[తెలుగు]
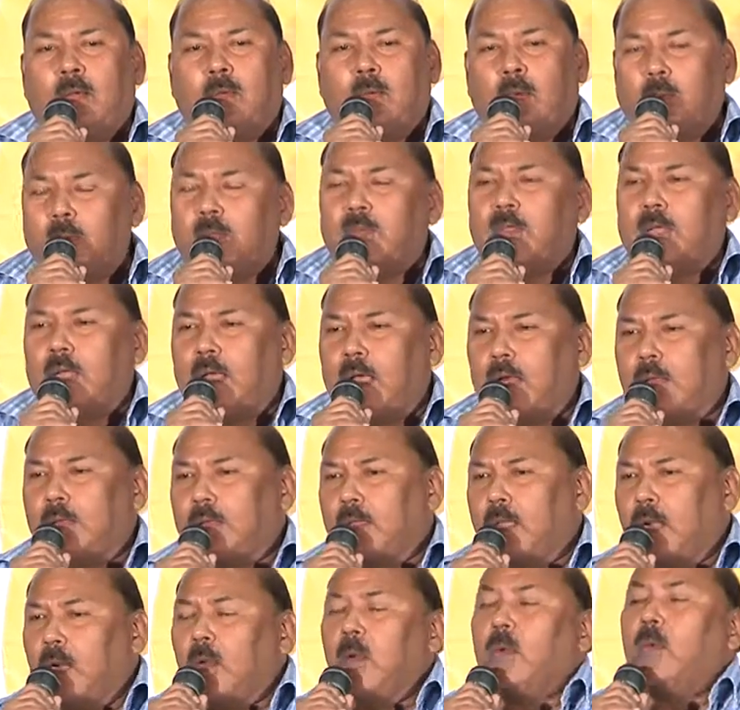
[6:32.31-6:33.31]
వంశీ గారు
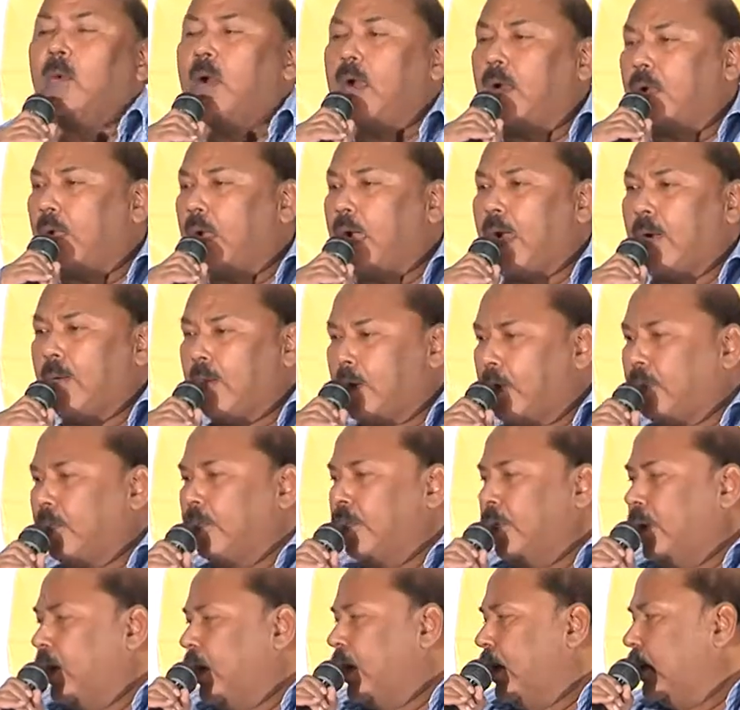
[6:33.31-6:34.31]
తెలుగువాడు కావడం
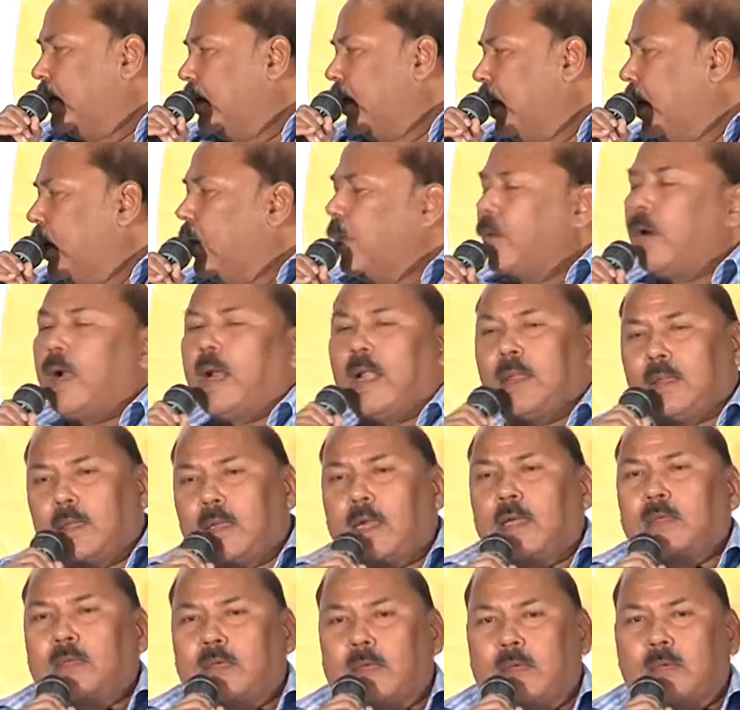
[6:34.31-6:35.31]
తెలుగు
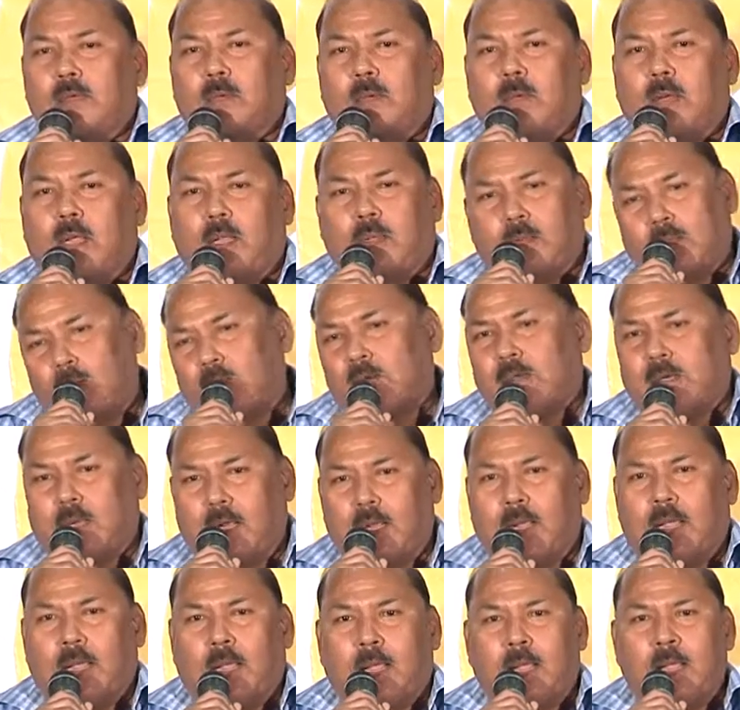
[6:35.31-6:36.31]
వాళ్ళందరం చేసుకున్న
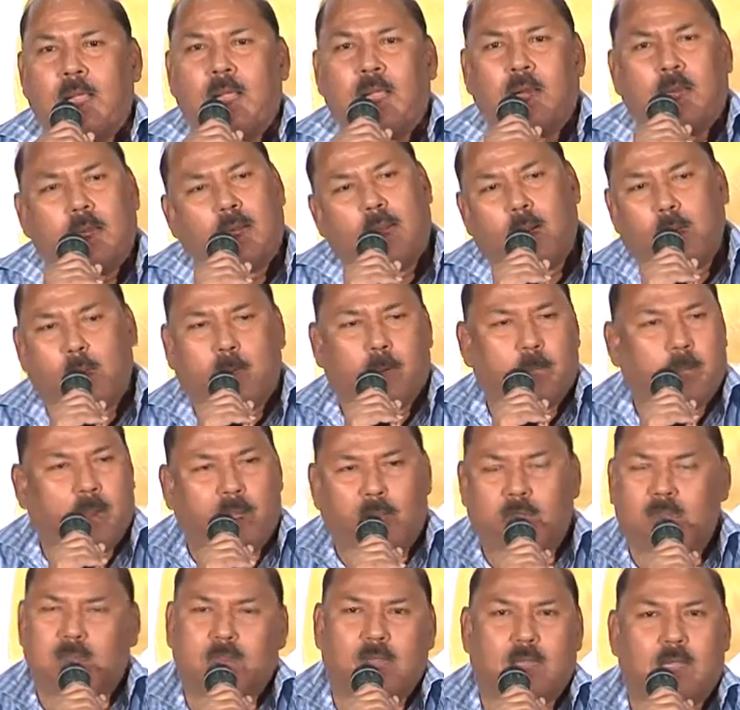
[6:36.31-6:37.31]
అదృష్టంగా నేను ఎప్పుడు
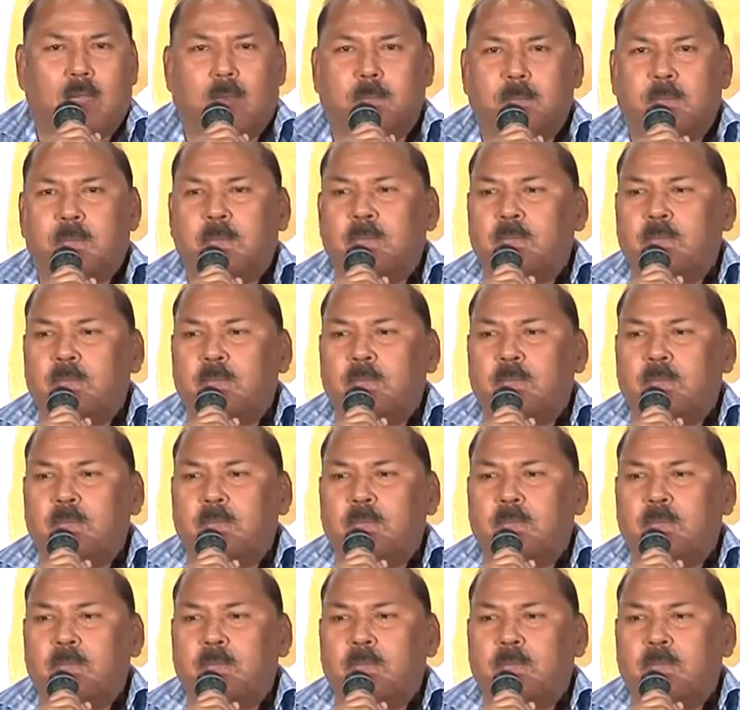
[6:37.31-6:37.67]
భావిస్తాను